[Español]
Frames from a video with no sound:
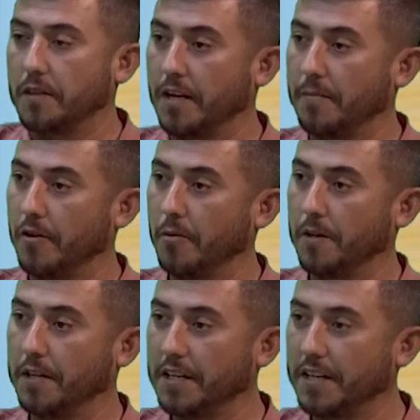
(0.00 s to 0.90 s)
de la mejor
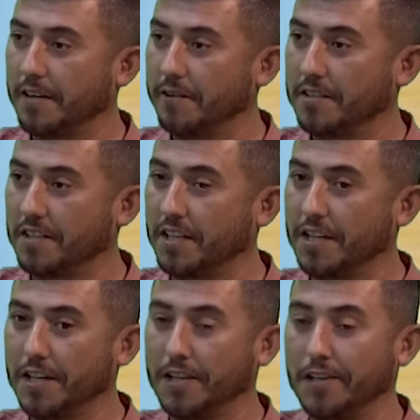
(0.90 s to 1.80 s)
manera, a ver
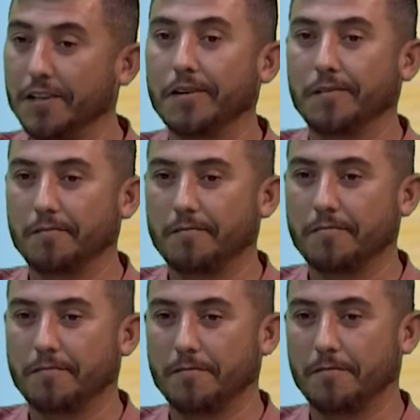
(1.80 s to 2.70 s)
si
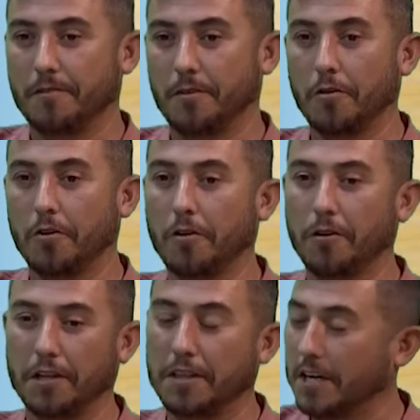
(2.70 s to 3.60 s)

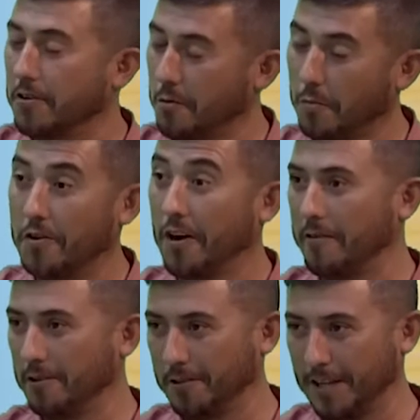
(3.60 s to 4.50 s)
nos indica unos buenos
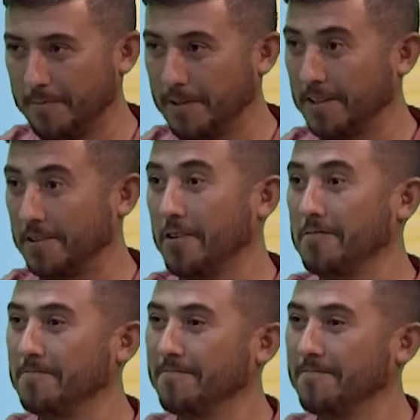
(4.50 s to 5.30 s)
hábitos de alimentación.